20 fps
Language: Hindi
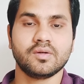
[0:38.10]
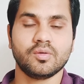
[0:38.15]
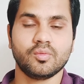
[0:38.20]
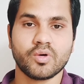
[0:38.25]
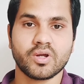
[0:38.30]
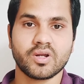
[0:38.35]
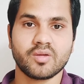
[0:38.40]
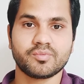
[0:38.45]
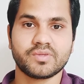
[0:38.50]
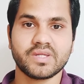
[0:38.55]

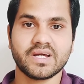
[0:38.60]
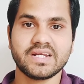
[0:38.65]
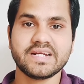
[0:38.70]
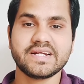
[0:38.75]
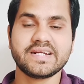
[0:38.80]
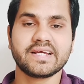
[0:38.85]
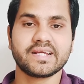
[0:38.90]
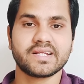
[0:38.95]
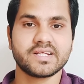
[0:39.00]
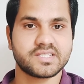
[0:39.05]
वन ऑफ द
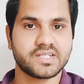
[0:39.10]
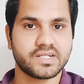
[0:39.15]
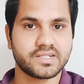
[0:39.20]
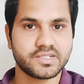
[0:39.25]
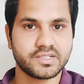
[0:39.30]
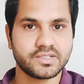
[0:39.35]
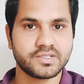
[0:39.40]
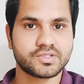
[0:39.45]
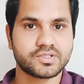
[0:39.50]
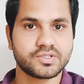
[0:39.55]
लीडिंग रिसर्च
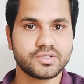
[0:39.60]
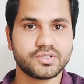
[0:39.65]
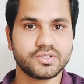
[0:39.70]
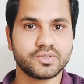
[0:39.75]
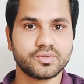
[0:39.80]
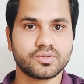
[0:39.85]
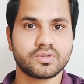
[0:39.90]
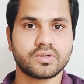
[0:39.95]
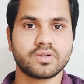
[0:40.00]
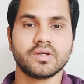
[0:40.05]

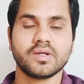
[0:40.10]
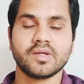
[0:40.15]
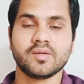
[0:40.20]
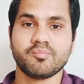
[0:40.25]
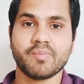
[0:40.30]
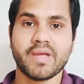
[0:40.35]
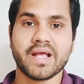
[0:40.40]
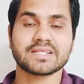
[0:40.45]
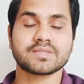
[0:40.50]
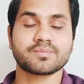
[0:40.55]
इंस्टीट्यूट
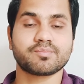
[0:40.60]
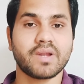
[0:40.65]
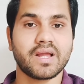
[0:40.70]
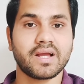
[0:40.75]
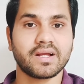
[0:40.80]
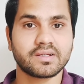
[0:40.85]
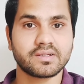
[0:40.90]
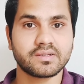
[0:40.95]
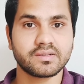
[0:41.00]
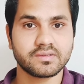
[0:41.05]
मैक्स
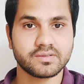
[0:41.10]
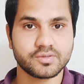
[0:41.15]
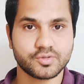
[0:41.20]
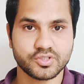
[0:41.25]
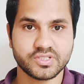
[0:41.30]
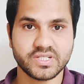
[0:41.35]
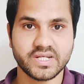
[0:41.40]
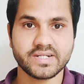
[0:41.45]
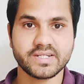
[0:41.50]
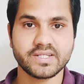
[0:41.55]
प्लांक
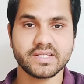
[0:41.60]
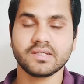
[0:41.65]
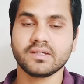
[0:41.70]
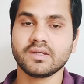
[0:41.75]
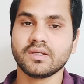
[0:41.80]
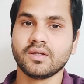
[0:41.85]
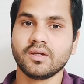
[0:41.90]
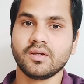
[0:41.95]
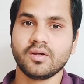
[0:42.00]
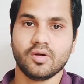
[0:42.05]
सोसाइटी
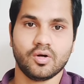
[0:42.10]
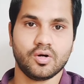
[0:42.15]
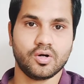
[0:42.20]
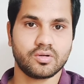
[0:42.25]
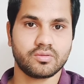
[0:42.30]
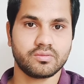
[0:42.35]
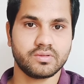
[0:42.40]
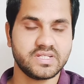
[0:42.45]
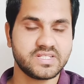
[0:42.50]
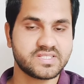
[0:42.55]

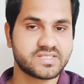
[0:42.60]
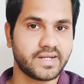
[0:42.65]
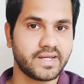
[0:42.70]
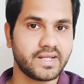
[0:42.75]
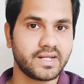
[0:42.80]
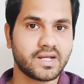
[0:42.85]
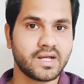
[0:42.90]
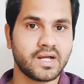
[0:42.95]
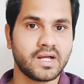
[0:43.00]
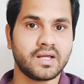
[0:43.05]
और
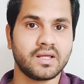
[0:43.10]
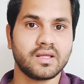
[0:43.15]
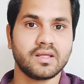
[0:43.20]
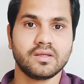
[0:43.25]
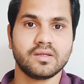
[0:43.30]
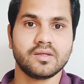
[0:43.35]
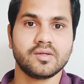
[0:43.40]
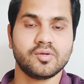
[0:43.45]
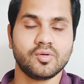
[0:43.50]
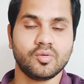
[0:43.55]
इसराइल का
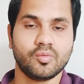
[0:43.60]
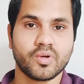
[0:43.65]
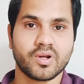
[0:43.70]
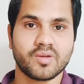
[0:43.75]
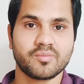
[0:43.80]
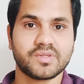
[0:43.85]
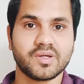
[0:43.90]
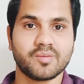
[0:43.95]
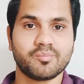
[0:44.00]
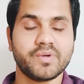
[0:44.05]
वन ऑफ
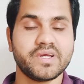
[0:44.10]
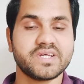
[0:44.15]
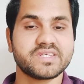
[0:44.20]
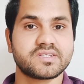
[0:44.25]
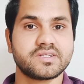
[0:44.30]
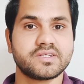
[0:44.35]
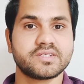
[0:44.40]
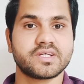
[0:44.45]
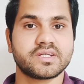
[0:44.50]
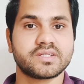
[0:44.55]
द बेस्ट
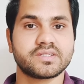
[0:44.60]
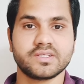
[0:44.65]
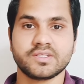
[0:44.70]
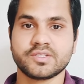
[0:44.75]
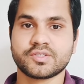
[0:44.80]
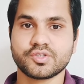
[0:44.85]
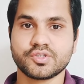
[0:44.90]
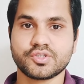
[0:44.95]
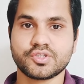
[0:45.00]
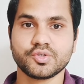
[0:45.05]
रिसर्च
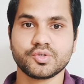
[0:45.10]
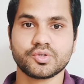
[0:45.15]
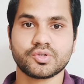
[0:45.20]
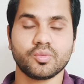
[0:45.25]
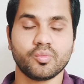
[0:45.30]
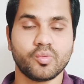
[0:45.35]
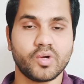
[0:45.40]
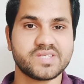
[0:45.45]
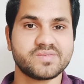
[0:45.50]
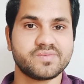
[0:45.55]
इंस्टीट्यूट
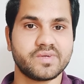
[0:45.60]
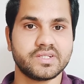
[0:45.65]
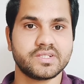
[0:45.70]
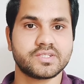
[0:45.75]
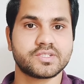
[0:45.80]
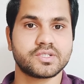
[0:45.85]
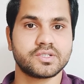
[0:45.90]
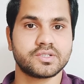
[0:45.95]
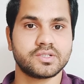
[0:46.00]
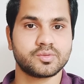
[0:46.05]
वाइजमैन
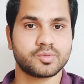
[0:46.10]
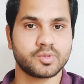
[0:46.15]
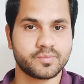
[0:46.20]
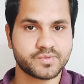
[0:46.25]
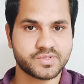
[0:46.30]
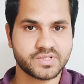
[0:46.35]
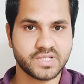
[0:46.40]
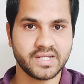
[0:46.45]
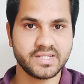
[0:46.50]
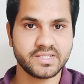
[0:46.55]
इंस्टीट्यूट ऑफ
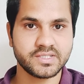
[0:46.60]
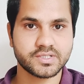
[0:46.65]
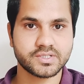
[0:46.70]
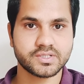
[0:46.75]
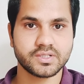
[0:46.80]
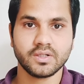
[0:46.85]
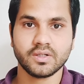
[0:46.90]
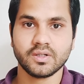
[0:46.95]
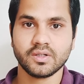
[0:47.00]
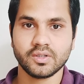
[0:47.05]
साइंस
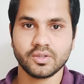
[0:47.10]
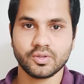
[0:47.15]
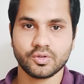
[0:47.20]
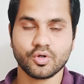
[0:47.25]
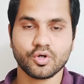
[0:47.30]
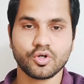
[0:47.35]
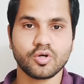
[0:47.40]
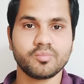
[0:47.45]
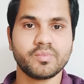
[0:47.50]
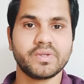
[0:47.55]

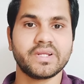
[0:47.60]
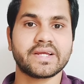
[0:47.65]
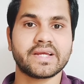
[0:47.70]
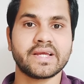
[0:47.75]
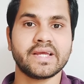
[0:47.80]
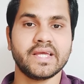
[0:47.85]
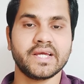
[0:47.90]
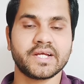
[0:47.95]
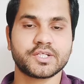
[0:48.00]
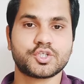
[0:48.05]
दोनों मिलके
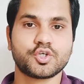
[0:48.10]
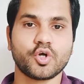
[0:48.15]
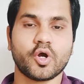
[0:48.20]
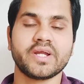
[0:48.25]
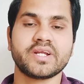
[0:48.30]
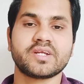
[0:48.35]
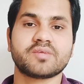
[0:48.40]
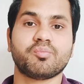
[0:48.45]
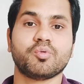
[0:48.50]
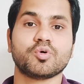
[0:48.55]
एक
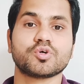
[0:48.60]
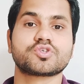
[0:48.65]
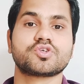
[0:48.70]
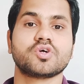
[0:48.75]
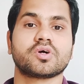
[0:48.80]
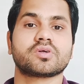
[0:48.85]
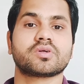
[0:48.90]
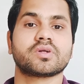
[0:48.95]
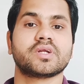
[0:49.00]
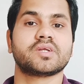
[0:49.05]
जॉइंट पोस्ट
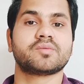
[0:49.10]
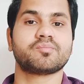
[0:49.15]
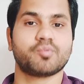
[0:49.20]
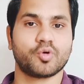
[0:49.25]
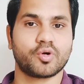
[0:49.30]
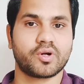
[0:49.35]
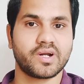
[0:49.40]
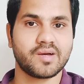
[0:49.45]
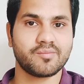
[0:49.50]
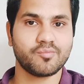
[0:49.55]
डॉक्टरल
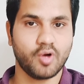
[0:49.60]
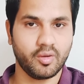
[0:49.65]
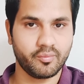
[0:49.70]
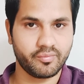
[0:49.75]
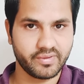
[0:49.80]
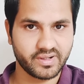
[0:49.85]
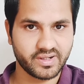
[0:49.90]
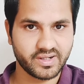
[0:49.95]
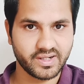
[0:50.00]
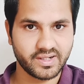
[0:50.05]
प्रोग्राम
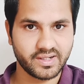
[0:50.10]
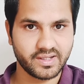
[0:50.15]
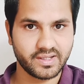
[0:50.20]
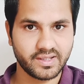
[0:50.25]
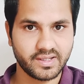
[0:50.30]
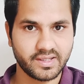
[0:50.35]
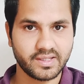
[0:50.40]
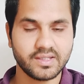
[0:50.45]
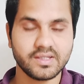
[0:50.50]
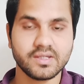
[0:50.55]
ऑफर कर रहे
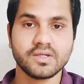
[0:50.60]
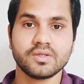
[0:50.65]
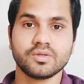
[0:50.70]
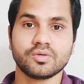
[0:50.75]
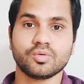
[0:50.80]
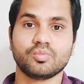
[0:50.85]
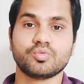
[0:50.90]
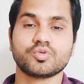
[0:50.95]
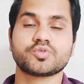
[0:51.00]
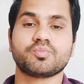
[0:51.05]
हैं
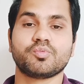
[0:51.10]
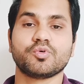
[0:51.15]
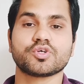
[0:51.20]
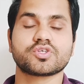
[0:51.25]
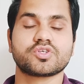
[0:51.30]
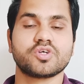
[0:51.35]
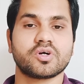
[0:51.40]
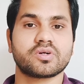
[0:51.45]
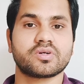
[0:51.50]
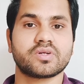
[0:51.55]
तो उस पोस्ट
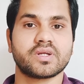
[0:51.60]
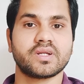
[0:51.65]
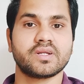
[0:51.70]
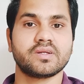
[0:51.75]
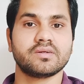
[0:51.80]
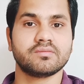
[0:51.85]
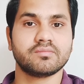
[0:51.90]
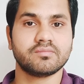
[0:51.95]
डॉक्टरल